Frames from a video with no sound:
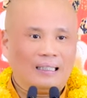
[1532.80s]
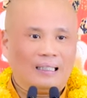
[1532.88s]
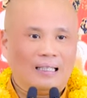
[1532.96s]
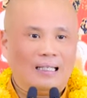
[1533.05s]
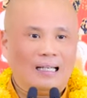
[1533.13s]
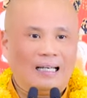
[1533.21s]

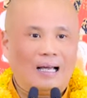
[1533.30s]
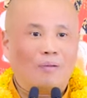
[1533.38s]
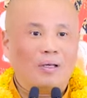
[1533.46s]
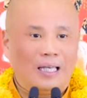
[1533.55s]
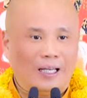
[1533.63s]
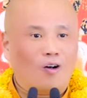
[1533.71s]
Cho nên thành ra
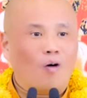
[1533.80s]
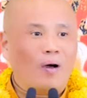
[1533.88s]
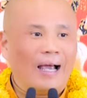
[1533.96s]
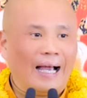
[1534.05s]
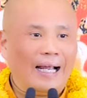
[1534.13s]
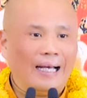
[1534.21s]
quý vị cố
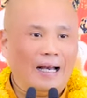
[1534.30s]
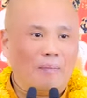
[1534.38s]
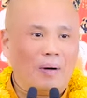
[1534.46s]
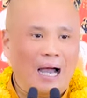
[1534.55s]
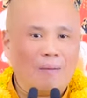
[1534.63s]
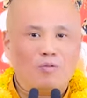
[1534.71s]
gắng để
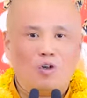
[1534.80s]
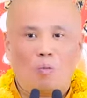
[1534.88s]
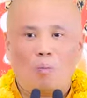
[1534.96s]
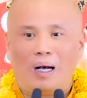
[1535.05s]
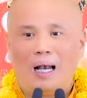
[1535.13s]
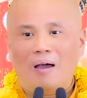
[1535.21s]
mà áp
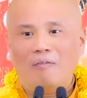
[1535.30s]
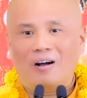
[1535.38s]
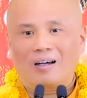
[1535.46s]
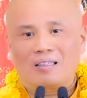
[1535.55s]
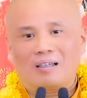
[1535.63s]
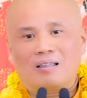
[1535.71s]
dụng mình lễ
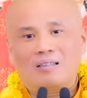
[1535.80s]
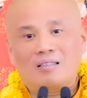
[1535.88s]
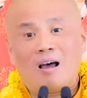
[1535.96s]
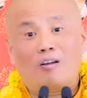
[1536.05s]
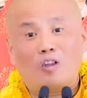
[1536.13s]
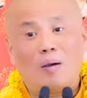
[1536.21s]
Phật cho
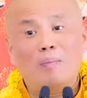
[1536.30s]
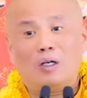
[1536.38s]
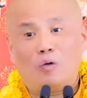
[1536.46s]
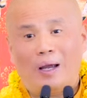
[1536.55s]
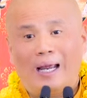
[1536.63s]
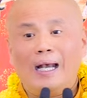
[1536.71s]
thân thể mình
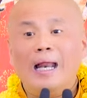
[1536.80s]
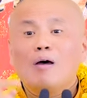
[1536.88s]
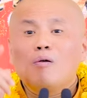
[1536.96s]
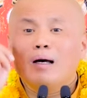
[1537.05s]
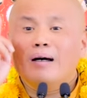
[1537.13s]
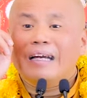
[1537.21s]
khỏe.
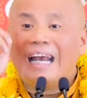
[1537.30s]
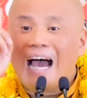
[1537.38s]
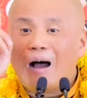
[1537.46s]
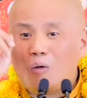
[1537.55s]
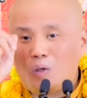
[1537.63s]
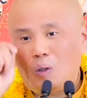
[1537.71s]
Nếu người
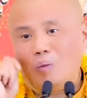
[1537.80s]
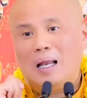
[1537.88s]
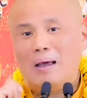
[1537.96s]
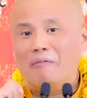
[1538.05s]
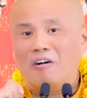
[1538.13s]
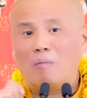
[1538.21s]
nào chịu
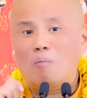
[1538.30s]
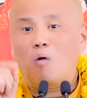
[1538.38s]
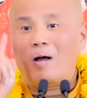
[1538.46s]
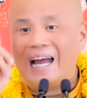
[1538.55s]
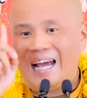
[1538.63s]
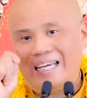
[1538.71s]
lễ Phật
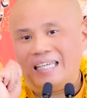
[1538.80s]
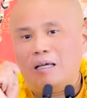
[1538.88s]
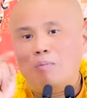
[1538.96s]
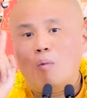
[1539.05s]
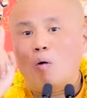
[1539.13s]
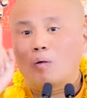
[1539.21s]
một ngày
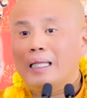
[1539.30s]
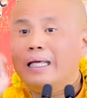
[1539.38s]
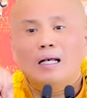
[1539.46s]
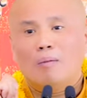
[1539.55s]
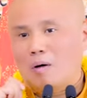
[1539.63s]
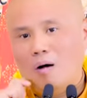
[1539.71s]
chỉ một
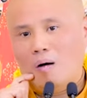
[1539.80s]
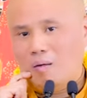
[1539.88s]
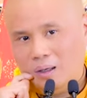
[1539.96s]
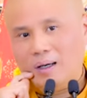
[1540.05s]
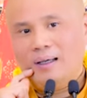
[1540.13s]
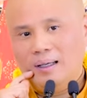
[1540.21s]
tiếng đồng hồ
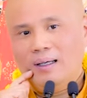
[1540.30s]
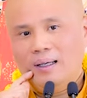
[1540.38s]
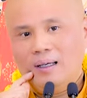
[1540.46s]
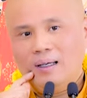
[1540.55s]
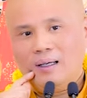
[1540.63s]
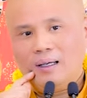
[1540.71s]
thôi,
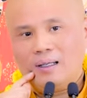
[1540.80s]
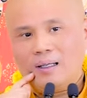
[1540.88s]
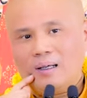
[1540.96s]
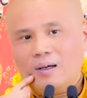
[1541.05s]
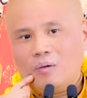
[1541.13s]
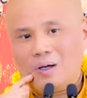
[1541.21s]

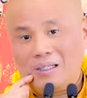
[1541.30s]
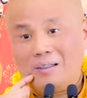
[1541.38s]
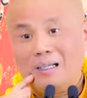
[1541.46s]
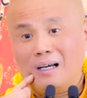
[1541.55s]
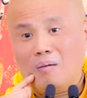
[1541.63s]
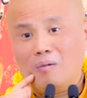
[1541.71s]
và Thượng
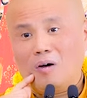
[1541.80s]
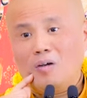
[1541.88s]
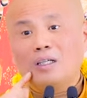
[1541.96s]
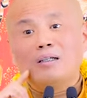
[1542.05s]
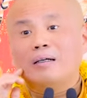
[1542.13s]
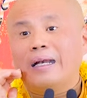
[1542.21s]
Tinh không nói,
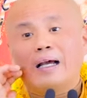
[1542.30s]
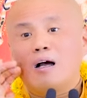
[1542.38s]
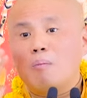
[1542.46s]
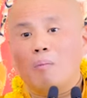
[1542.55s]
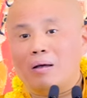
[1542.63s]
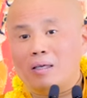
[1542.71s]
thì người này
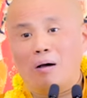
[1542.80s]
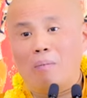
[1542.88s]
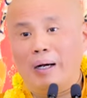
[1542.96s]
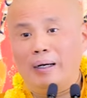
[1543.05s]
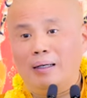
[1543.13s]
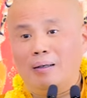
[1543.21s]
không bao giờ
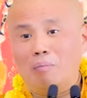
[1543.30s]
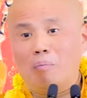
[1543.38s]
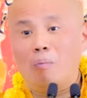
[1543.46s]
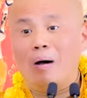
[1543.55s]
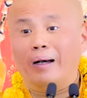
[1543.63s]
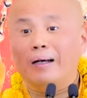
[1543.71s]
bệnh.
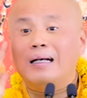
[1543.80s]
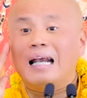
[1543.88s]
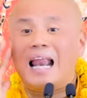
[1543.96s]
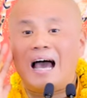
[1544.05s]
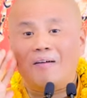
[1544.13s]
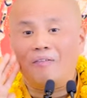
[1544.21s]
Bệnh
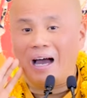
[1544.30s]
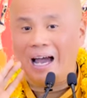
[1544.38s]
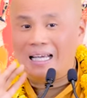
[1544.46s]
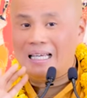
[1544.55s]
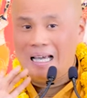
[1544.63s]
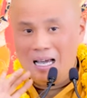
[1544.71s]
là
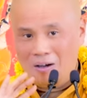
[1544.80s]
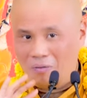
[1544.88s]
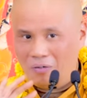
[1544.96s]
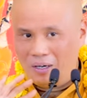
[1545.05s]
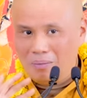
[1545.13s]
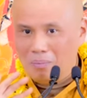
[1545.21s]
phải
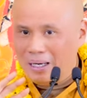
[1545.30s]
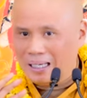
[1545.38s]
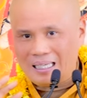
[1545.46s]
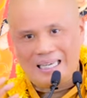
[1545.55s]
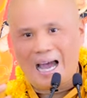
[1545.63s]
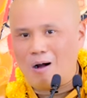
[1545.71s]
vĩnh biệt,
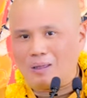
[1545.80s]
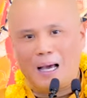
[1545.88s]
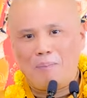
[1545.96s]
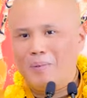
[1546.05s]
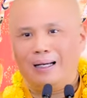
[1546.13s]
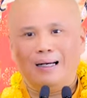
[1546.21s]
chào
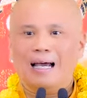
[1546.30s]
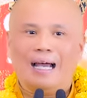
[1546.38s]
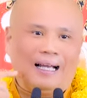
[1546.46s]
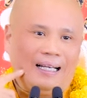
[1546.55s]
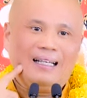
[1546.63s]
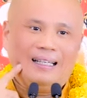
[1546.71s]
tạm biệt nó
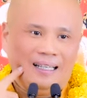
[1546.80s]
hẳn.